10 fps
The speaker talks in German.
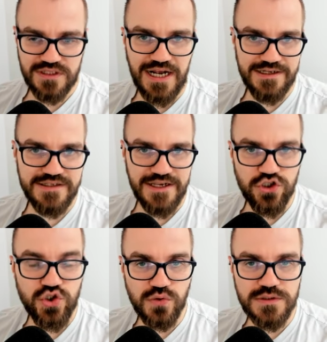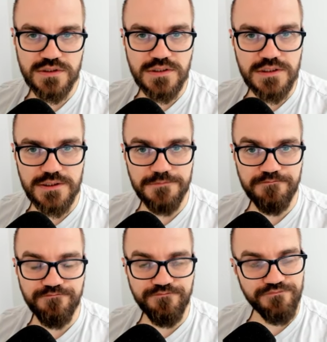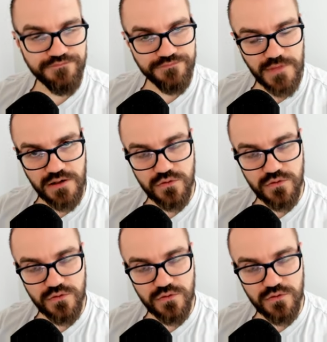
alle drei Stunden ähm,